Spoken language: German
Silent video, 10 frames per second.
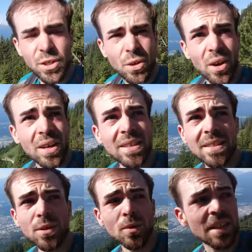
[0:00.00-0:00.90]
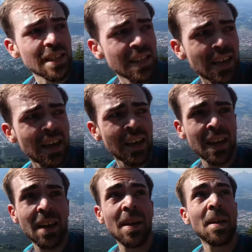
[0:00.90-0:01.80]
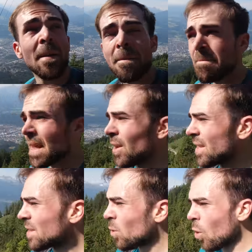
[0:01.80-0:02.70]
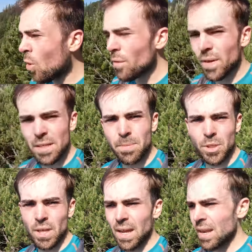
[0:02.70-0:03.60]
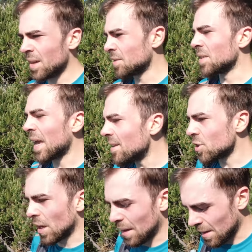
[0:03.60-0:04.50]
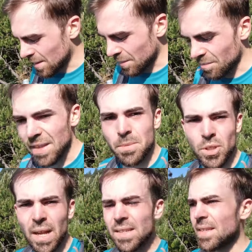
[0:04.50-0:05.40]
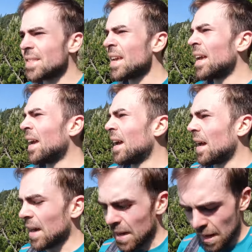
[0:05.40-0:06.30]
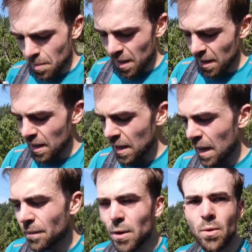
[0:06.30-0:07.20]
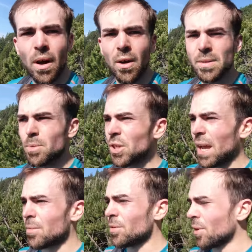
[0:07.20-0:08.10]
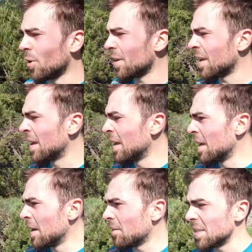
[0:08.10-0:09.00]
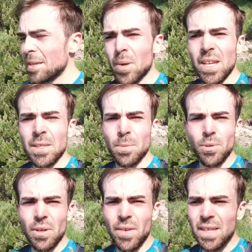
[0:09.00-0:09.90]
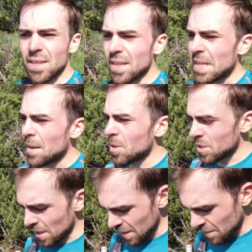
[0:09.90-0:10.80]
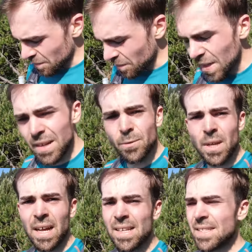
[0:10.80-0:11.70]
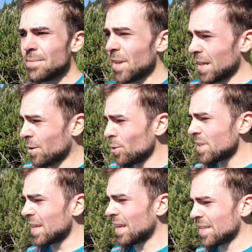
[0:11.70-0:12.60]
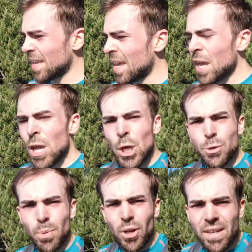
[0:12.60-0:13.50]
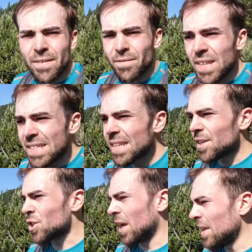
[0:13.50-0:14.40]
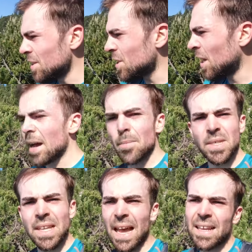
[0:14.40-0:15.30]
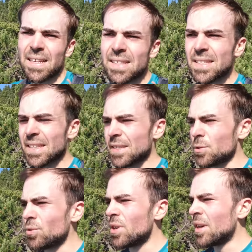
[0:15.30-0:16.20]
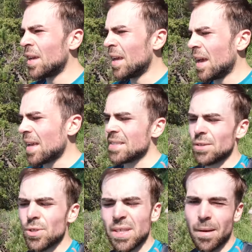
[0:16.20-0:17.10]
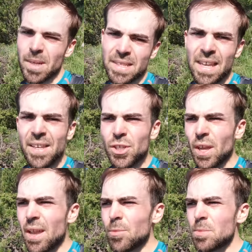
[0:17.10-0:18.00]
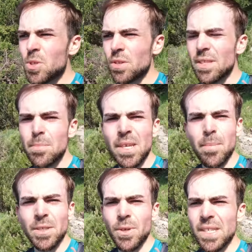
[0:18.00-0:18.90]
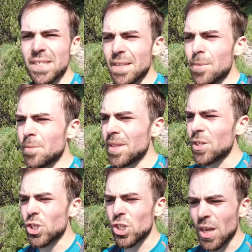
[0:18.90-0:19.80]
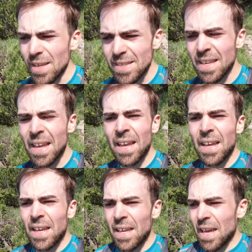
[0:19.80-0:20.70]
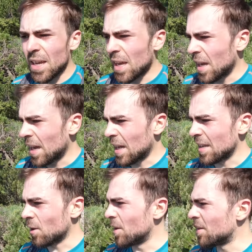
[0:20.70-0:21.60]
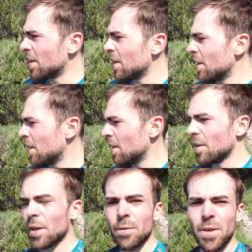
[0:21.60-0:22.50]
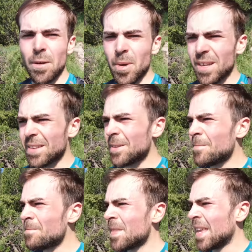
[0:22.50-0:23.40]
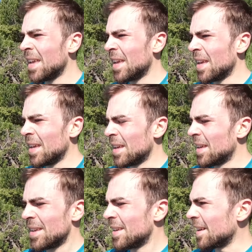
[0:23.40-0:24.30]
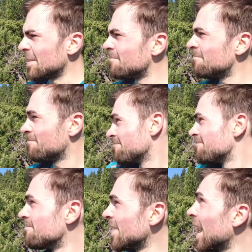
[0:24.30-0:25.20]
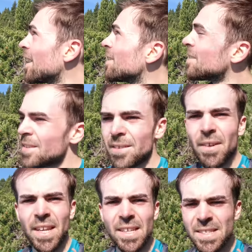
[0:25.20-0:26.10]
die Sträucher sind zu niedrig. Und es ist unfassbar steil. Also ich kenne die Strecke, also ich weiß wie steil sie ist. Äh, aber einfach nur als Beschreibung für euch. Falls ihr mal in Innsbruck unterwegs seid, der Seilbahnsteig ist wirklich unterhaltsam, wirklich lustig, als sportliche, witzige Challenge. Aber es ist, eigentlich ist es ganz cool. Es ist lustig, aber als Trainingsstrecke muss man schon ein ziemlicher Masochist sein, damit man den Scheiß andauernd wieder macht. Ja. Naja, weiter